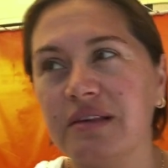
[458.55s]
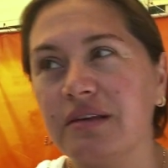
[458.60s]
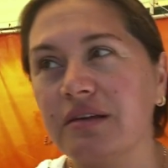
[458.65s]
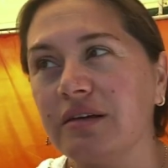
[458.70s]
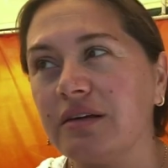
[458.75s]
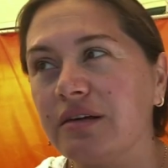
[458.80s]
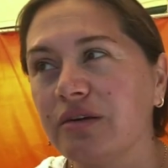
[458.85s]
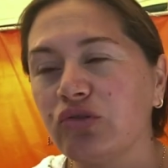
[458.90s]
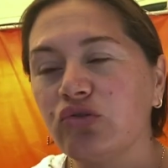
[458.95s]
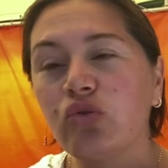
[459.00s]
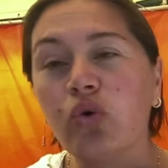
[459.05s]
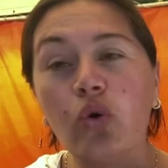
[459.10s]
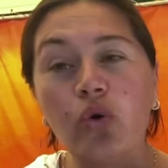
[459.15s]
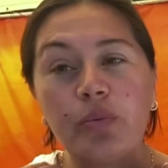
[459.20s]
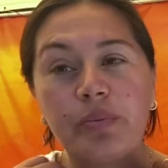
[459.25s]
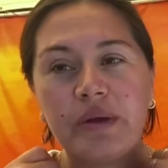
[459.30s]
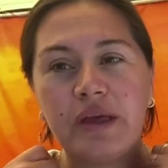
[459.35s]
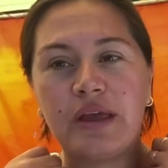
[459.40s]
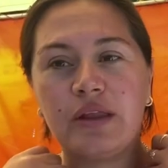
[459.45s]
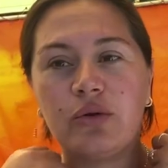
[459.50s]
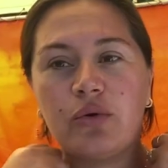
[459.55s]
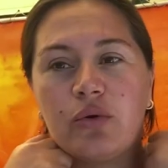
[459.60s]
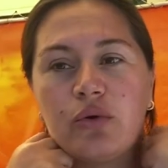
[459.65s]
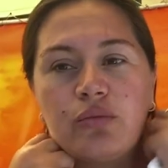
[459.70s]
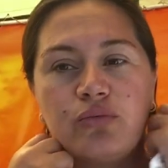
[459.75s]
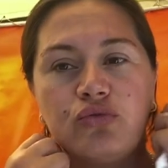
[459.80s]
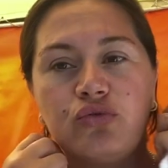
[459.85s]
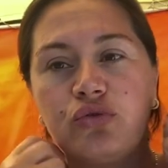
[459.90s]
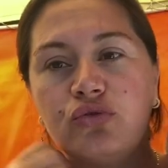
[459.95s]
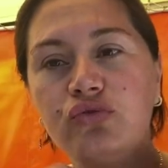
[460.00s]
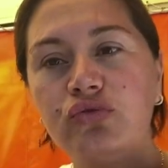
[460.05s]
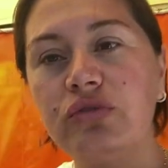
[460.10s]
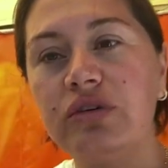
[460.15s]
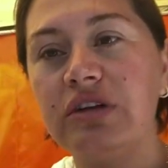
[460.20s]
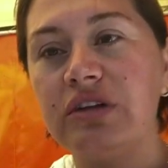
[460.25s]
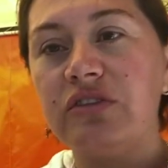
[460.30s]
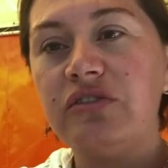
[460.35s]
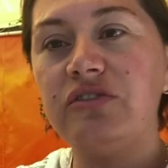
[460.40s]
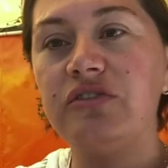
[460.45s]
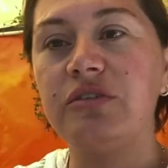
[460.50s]
Ee, çok beğeniyorum. Çocuk
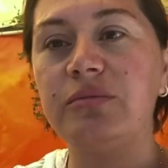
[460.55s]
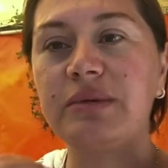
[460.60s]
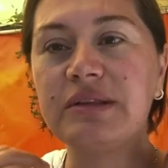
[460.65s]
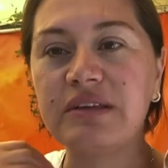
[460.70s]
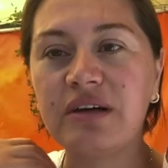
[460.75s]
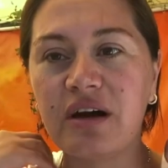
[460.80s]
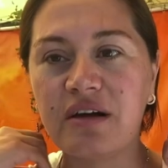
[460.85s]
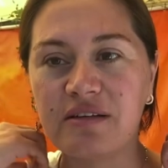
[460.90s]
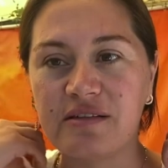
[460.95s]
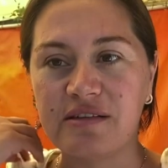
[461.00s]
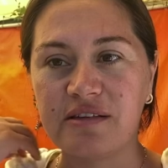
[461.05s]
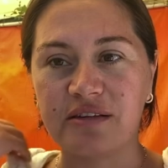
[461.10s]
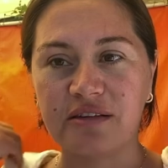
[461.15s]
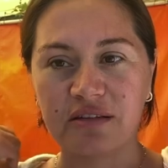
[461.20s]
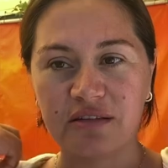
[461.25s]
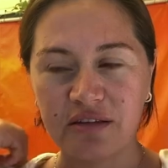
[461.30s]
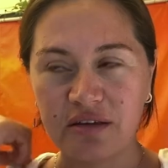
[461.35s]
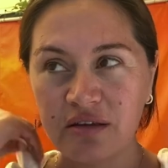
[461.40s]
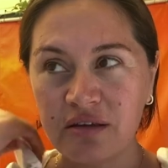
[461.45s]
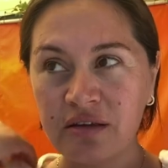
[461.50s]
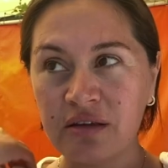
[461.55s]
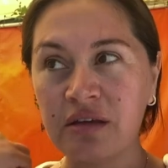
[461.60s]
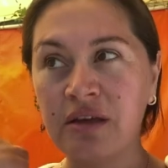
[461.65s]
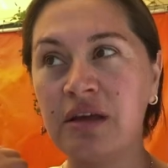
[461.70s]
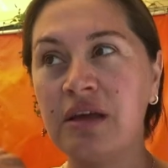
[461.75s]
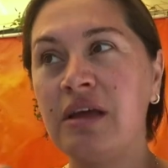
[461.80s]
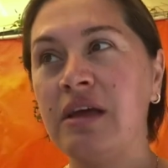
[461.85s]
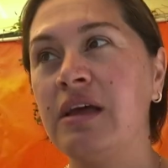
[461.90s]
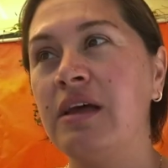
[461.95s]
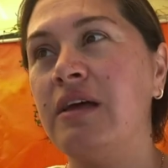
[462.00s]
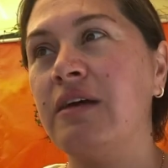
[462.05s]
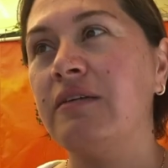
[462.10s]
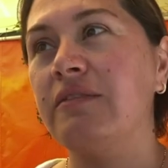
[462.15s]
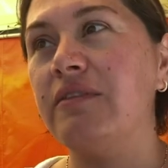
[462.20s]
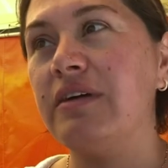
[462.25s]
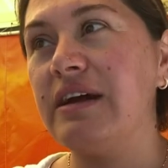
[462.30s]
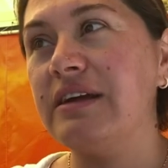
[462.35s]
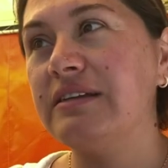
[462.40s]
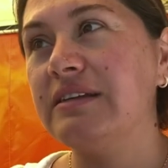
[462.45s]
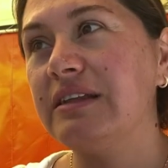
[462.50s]
yetiştirme tarzlarını,
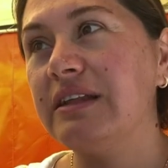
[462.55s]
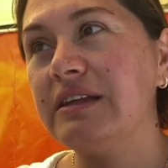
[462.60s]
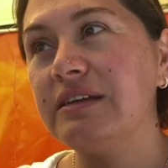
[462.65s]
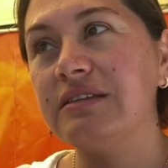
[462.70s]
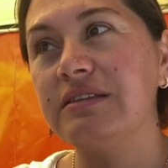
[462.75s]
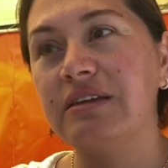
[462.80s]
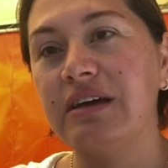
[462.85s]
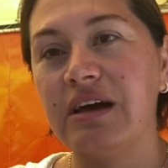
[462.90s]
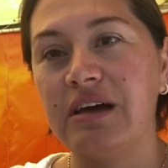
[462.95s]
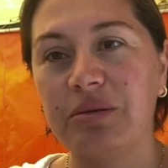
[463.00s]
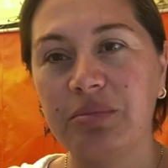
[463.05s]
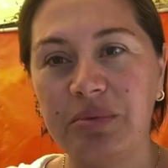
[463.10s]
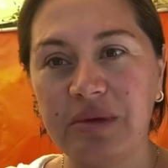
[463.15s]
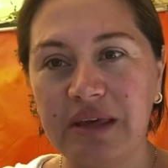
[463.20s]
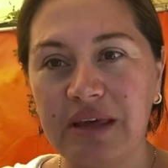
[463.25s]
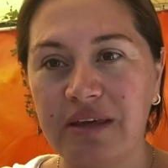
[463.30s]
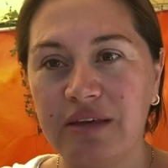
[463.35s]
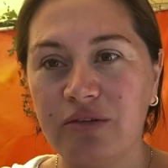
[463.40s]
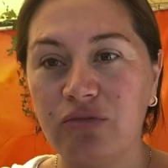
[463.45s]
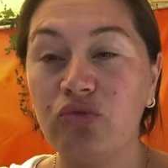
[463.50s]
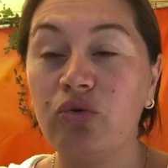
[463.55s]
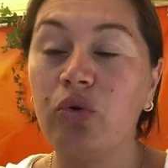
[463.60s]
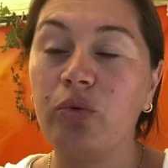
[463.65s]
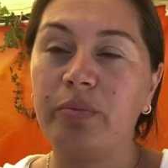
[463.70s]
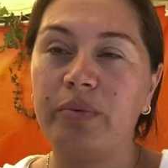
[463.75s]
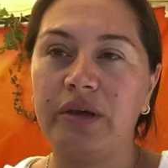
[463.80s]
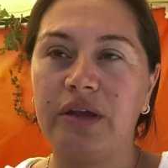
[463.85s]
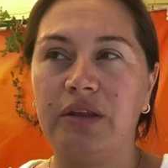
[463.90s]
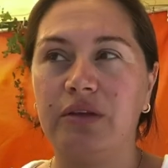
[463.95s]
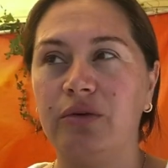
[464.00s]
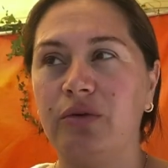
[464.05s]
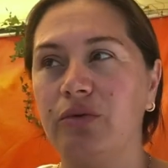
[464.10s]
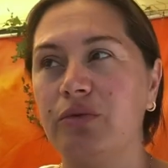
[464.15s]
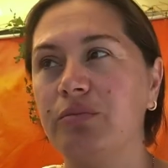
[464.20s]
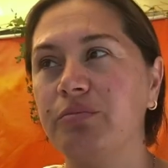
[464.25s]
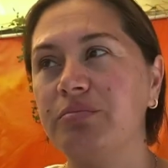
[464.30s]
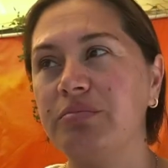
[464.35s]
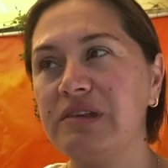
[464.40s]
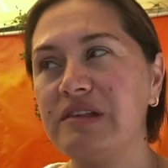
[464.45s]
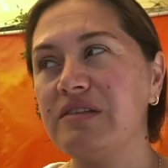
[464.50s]
verdikleri terbiyeyi çok
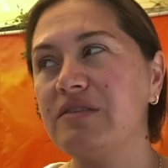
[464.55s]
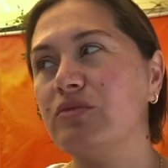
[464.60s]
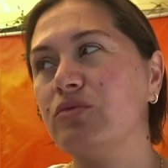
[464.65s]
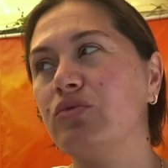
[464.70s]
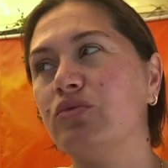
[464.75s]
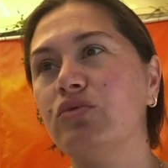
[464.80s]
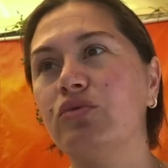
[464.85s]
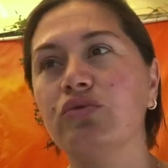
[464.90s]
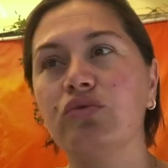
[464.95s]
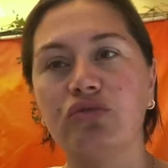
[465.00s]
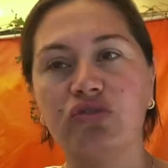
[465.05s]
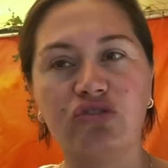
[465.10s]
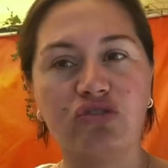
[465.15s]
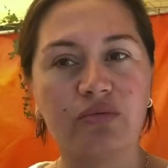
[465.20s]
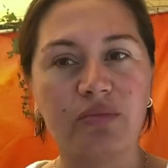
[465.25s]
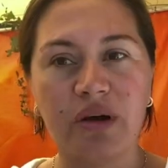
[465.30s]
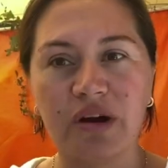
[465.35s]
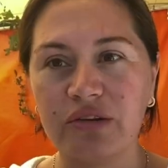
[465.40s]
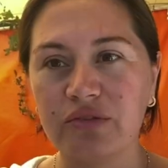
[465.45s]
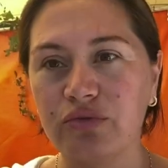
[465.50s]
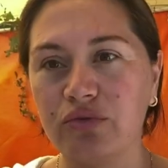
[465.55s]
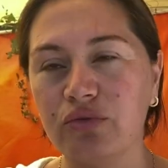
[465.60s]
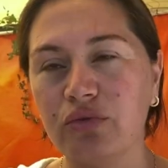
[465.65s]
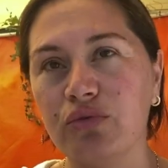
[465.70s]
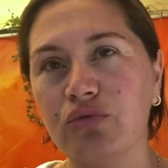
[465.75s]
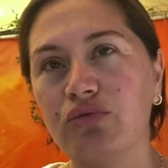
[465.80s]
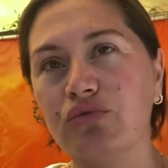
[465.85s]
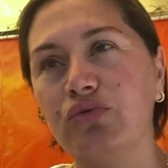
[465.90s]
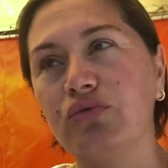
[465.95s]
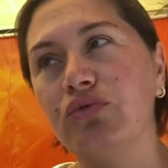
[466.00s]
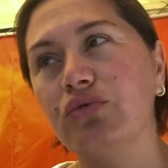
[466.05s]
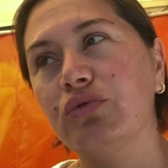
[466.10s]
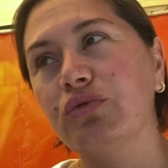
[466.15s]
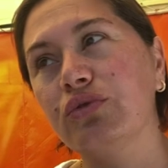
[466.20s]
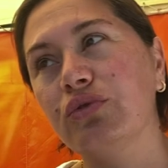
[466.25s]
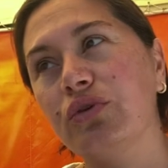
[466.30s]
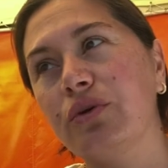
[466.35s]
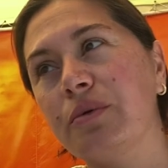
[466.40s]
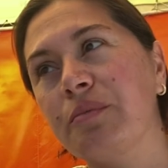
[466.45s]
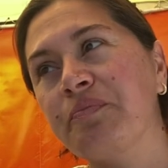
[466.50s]
beğeniyorum. Biz gün oluyor şımartıyoruz, gün
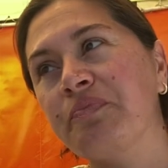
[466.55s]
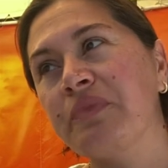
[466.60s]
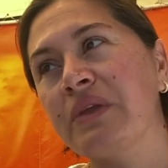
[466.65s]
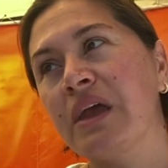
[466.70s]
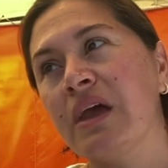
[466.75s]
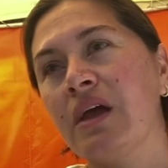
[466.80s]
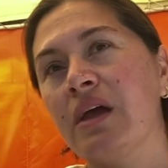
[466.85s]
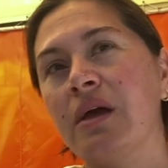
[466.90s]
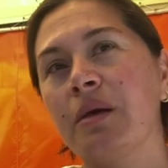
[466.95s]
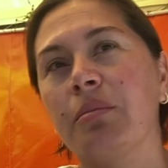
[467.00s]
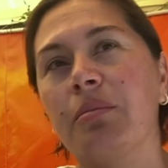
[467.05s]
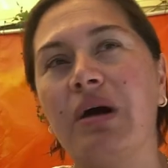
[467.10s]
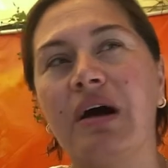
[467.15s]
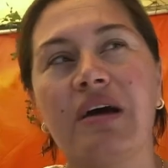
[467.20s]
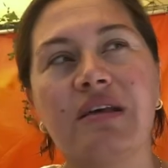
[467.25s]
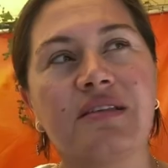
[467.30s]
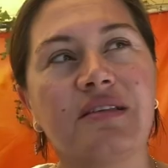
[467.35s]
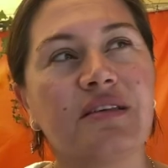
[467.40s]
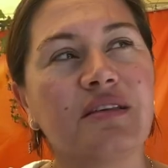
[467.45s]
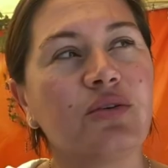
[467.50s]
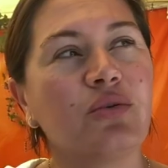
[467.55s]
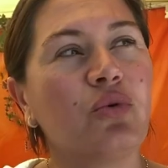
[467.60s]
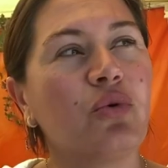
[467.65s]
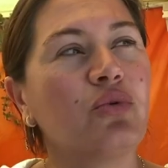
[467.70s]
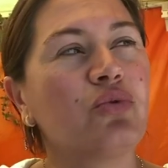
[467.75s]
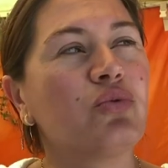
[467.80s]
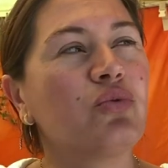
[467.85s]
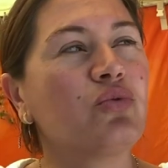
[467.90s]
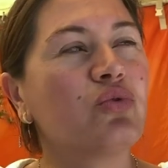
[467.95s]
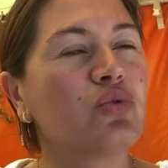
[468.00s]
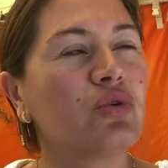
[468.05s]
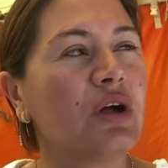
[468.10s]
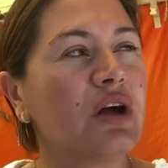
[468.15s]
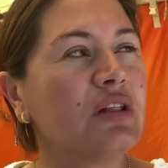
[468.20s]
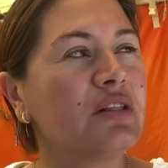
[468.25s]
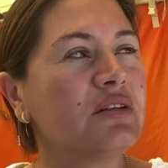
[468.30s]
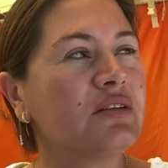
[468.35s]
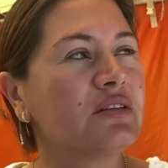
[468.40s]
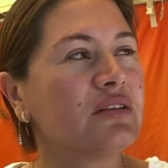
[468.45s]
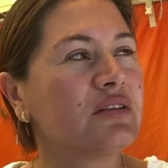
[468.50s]
oluyor bazı görgü
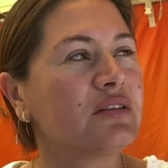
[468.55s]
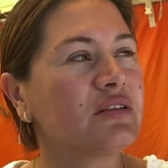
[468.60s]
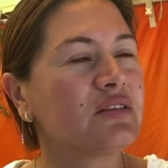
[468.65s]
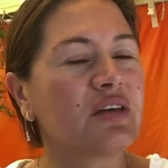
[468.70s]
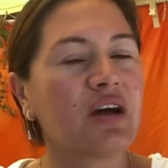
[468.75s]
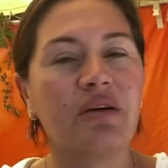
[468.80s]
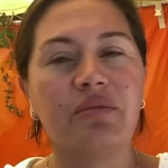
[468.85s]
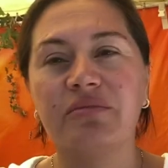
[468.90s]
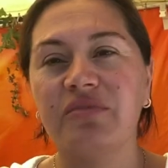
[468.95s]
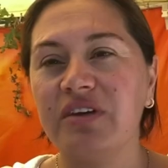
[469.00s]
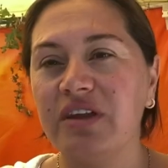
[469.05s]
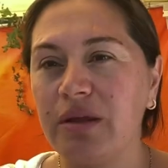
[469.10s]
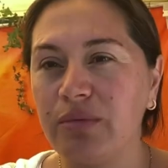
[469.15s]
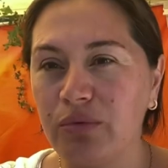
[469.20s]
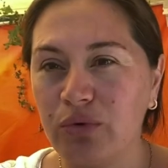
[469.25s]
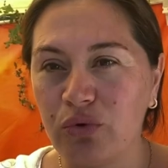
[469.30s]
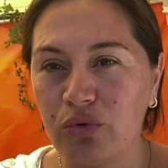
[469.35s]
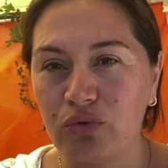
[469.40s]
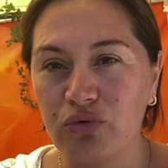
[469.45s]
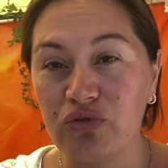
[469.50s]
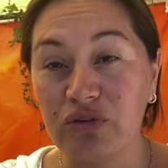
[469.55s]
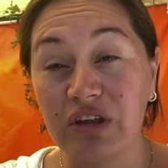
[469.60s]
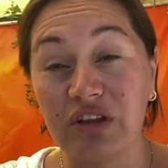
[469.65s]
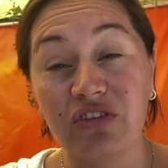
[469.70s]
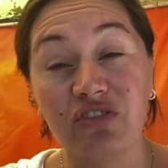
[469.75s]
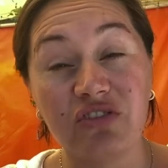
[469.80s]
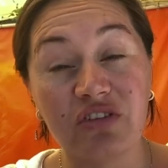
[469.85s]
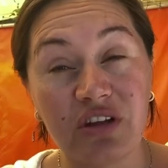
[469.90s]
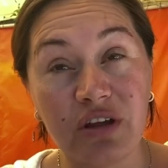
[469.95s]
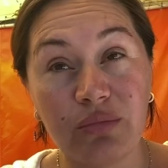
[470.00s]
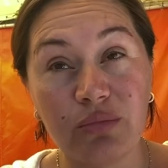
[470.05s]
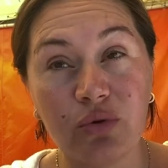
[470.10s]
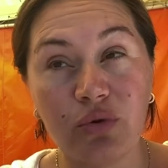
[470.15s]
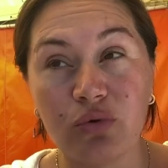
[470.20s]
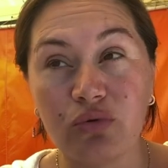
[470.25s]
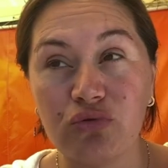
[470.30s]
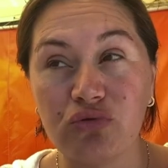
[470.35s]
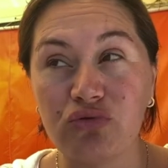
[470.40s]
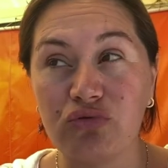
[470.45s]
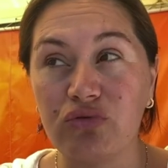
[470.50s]
kurallarını tam veremiyoruz,
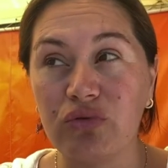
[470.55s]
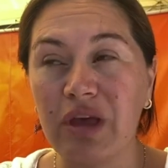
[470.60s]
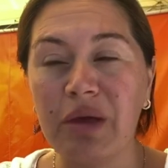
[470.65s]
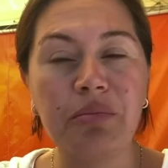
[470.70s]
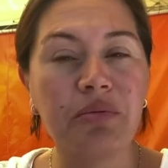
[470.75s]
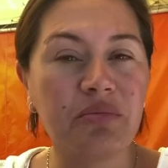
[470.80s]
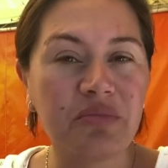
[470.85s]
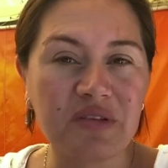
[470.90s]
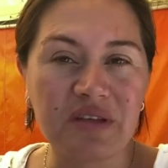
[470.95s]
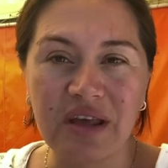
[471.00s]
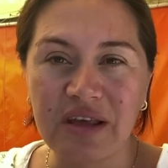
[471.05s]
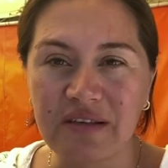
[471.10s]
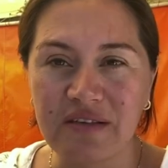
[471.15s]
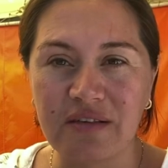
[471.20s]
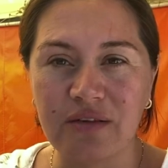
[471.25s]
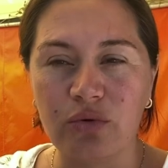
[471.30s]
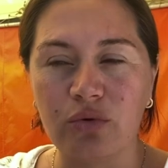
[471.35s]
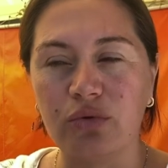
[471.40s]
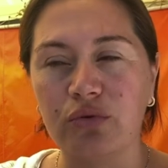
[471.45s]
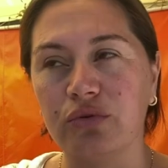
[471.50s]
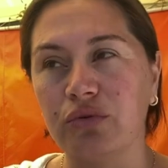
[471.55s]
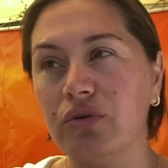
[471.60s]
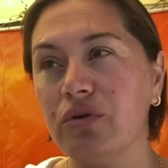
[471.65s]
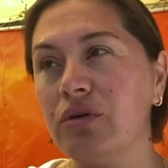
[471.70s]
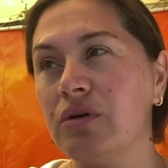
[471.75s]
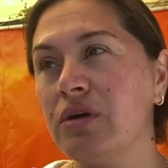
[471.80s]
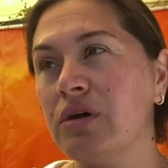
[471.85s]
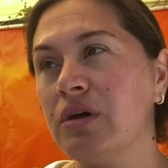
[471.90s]
yetiştiremiyoruz. Hepimizin eksiği oluyor.